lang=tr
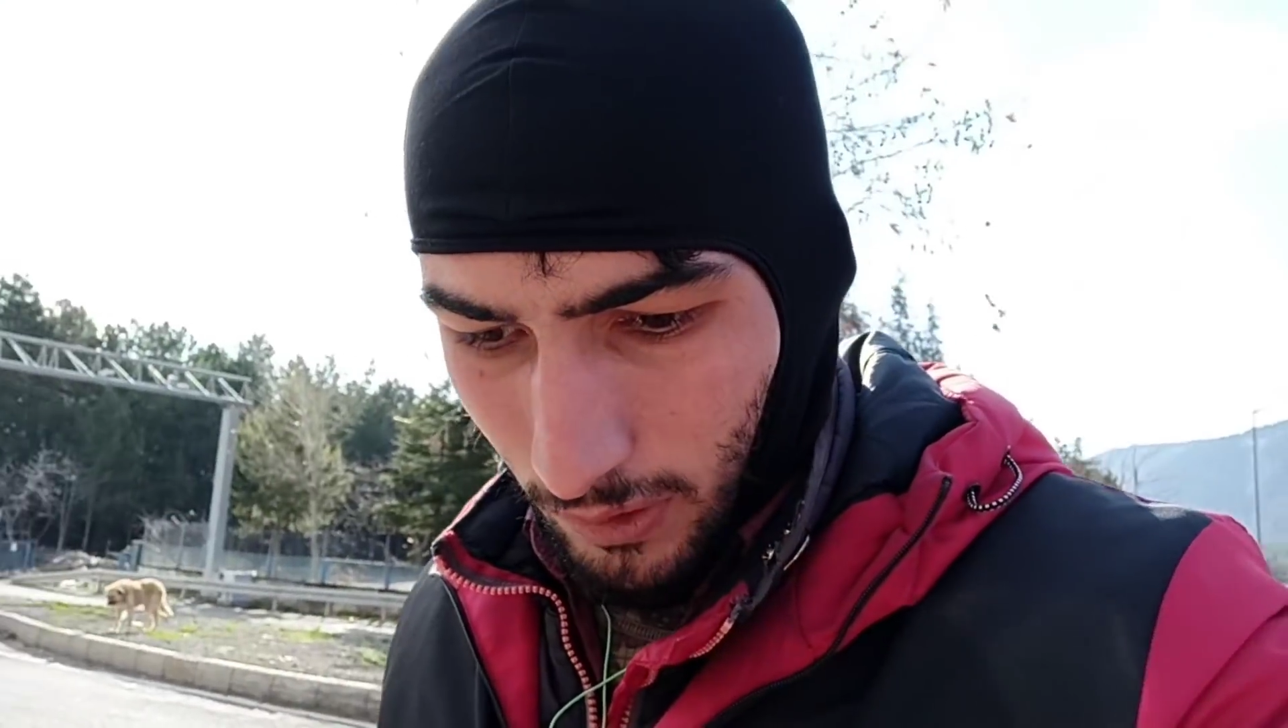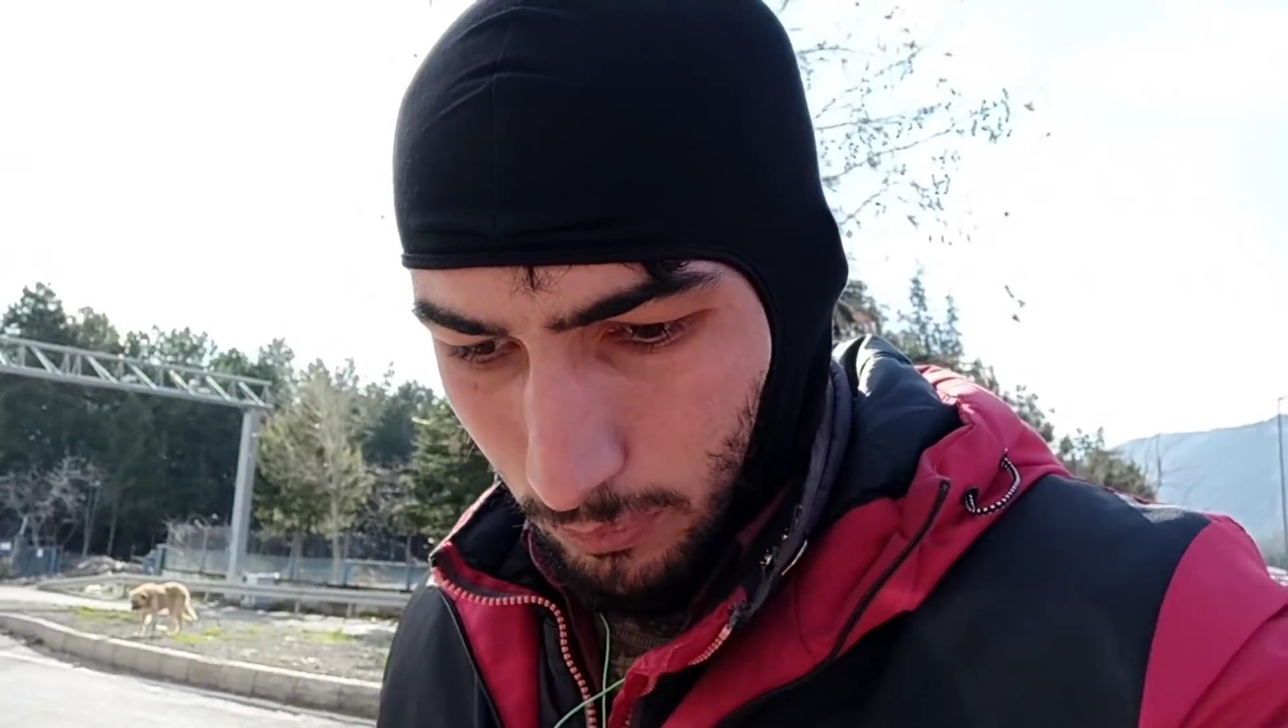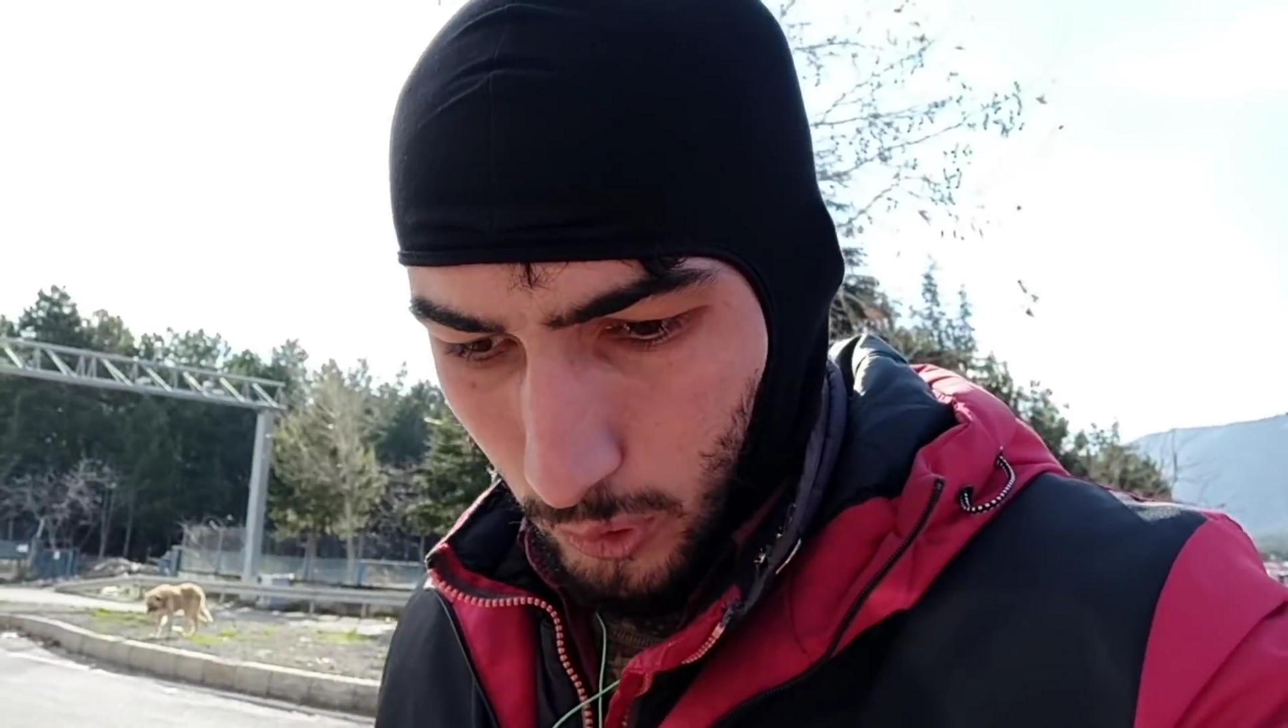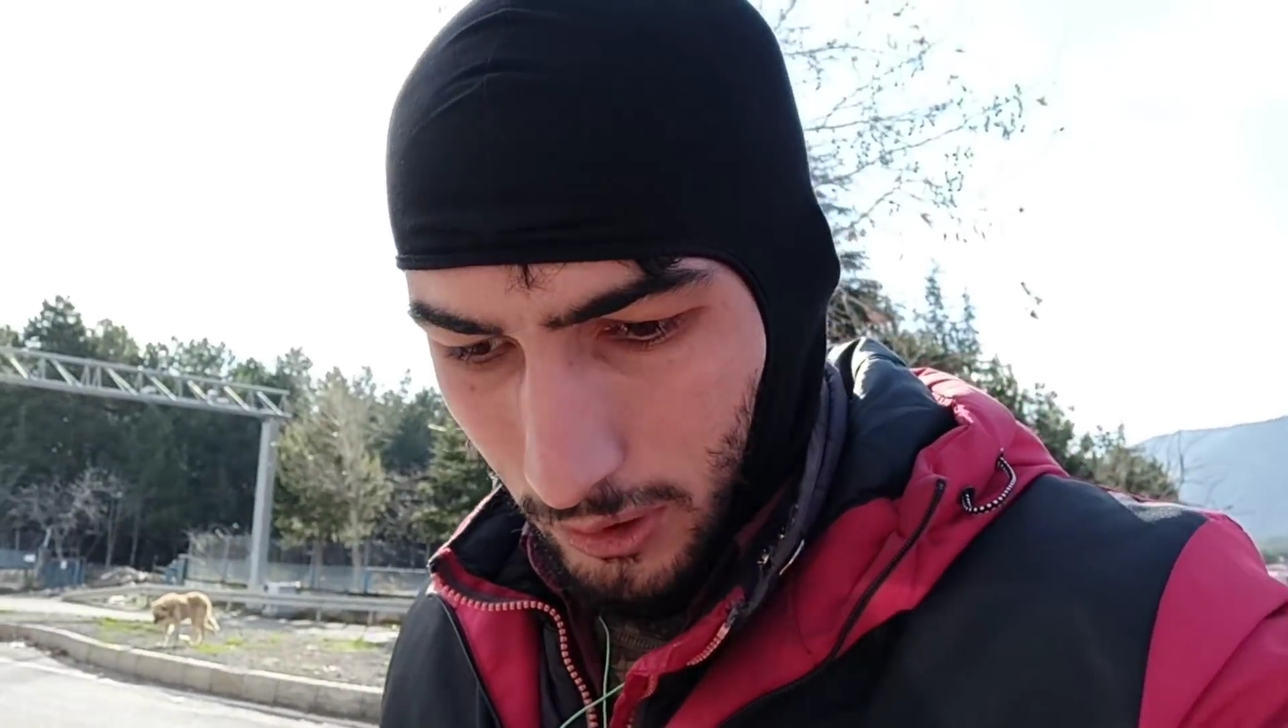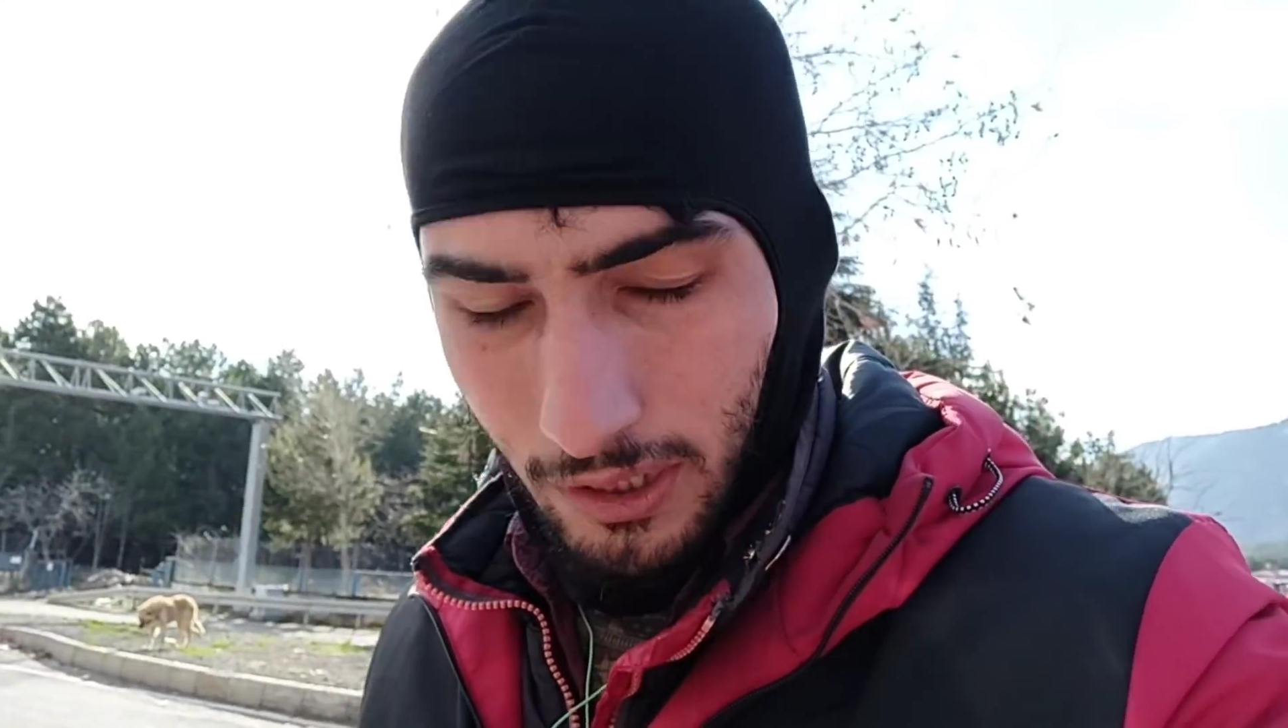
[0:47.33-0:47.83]

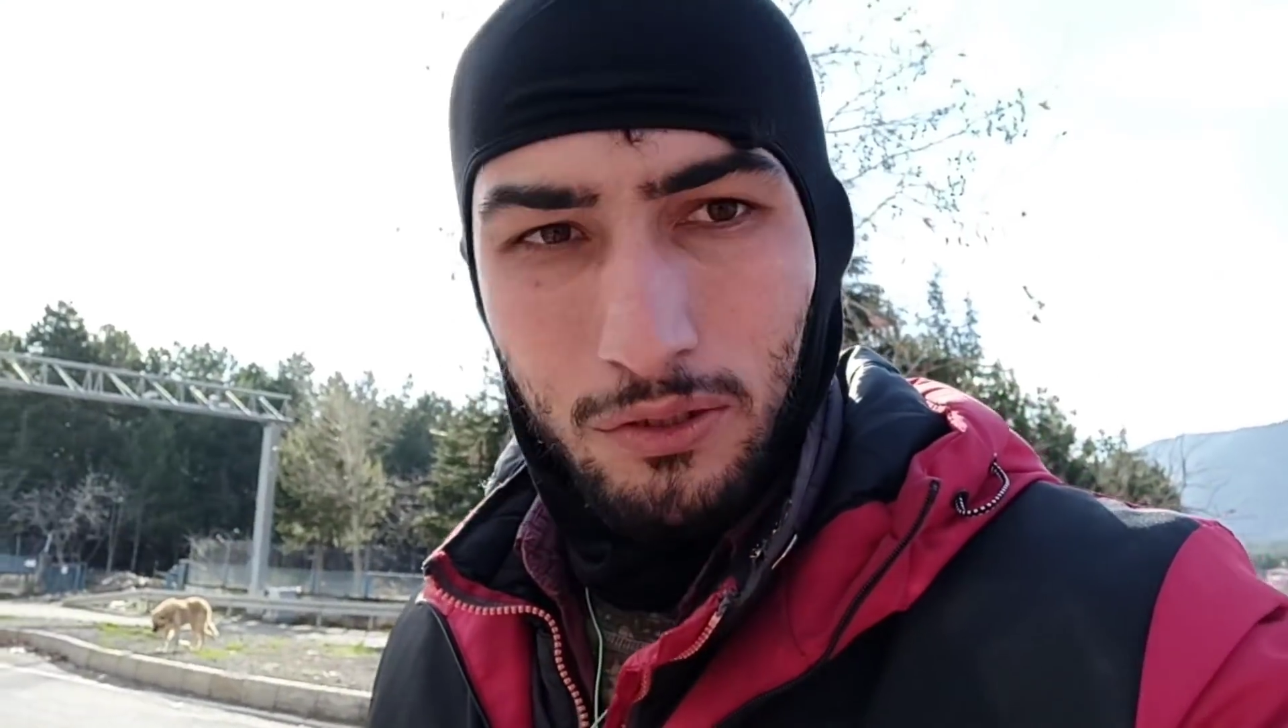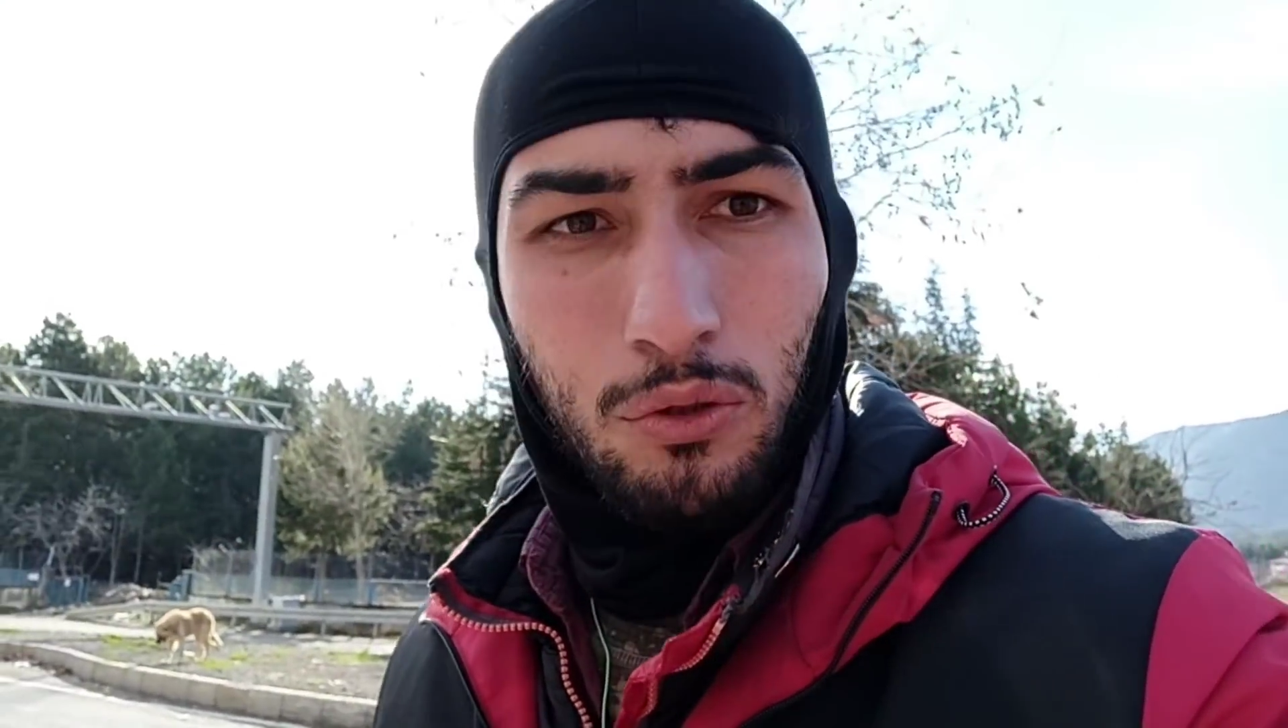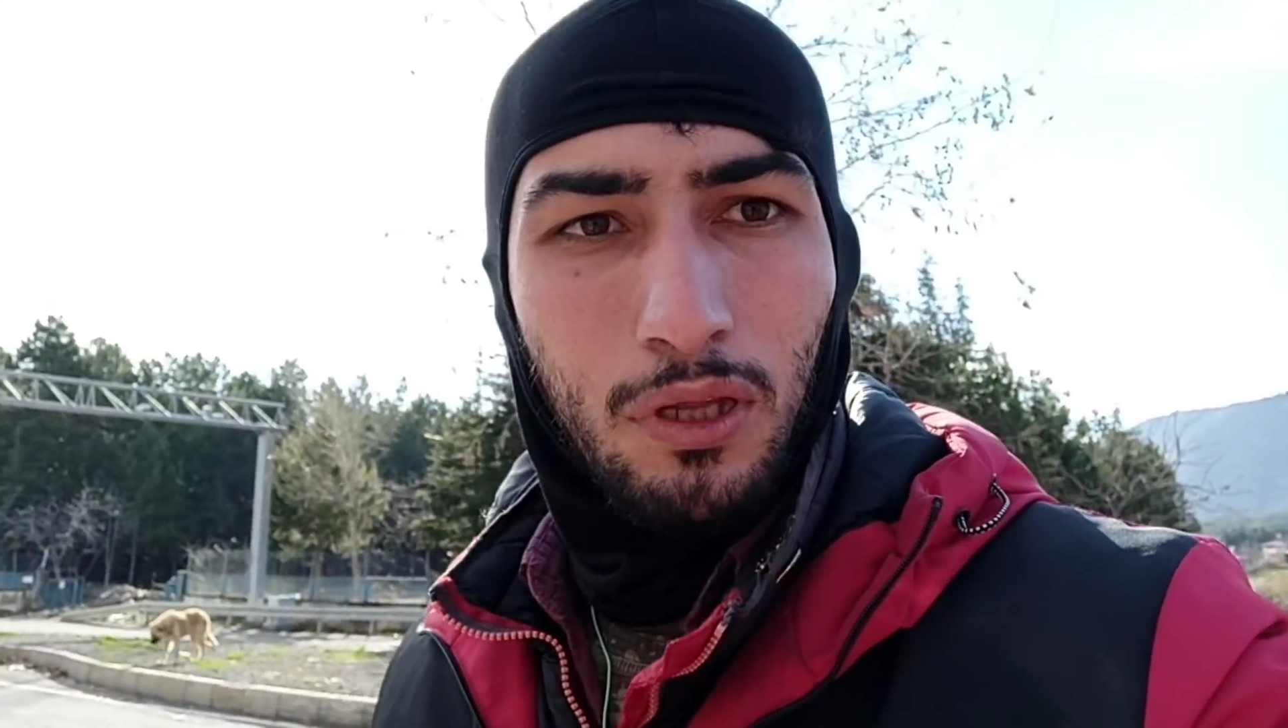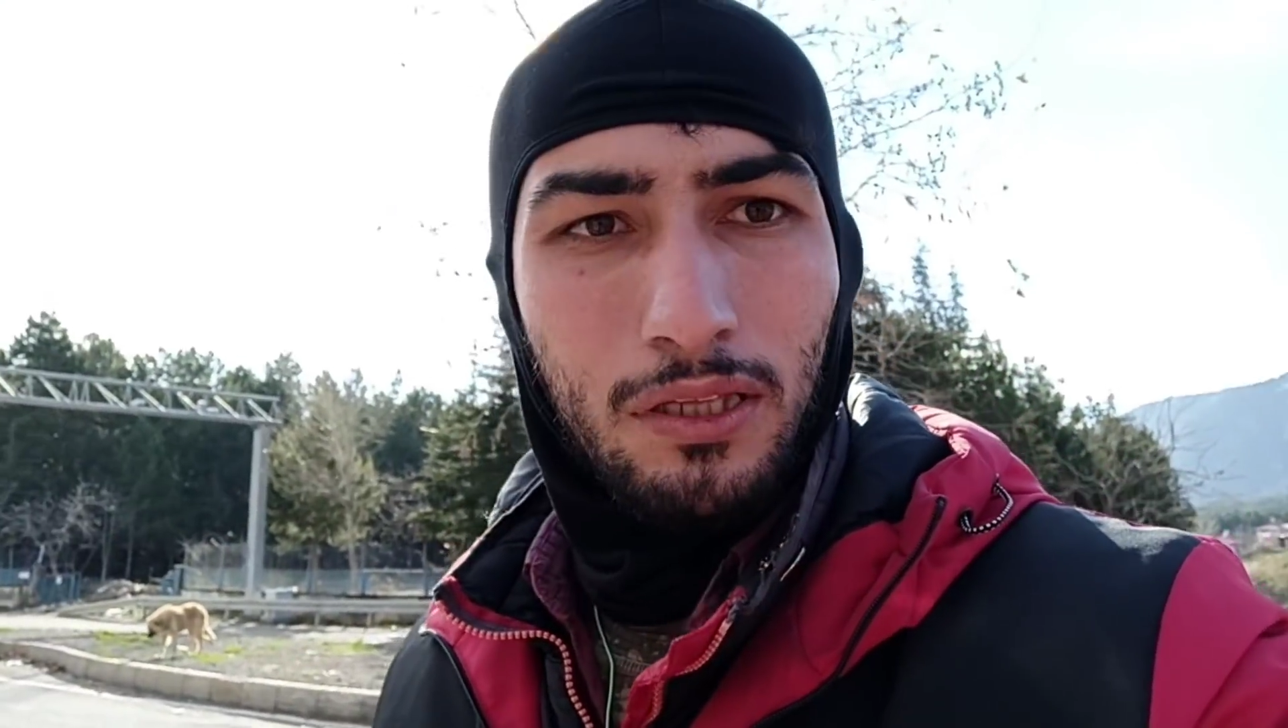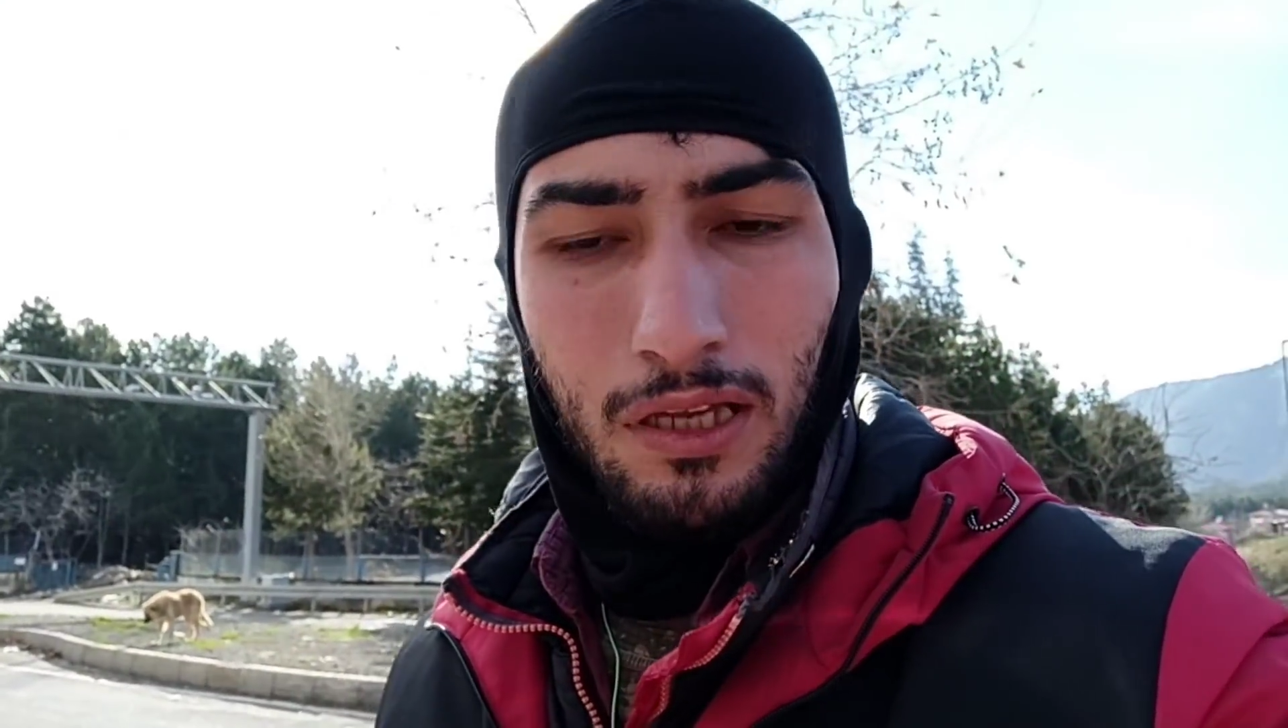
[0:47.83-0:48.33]
Buraya yakın olanlar